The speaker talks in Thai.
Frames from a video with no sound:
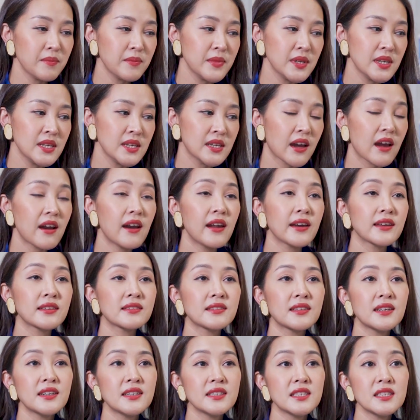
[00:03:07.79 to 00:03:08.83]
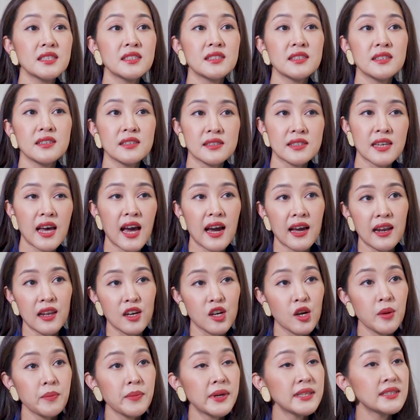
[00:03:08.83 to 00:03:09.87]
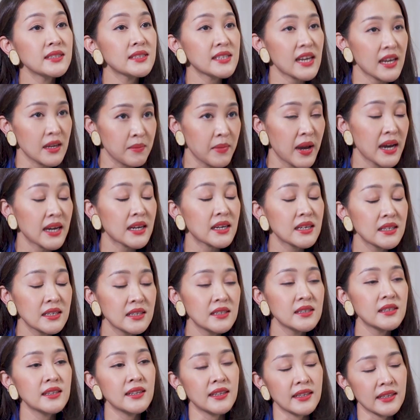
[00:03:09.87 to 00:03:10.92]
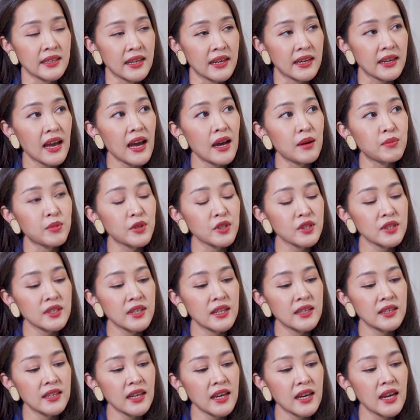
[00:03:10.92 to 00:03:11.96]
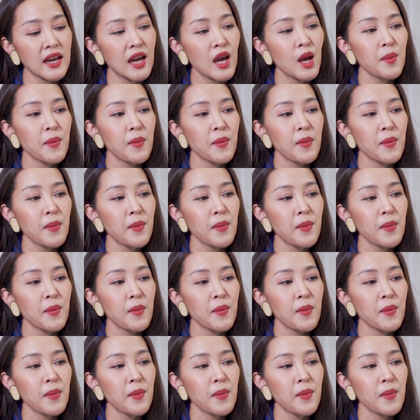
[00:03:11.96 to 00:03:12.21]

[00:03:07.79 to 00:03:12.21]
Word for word: มีคาแรคเตอร์ที่จริงจังแล้วก็มั่นใจมากขึ้นอะไรเงี้ยค่ะเพราะฉะนั้นเนี่ย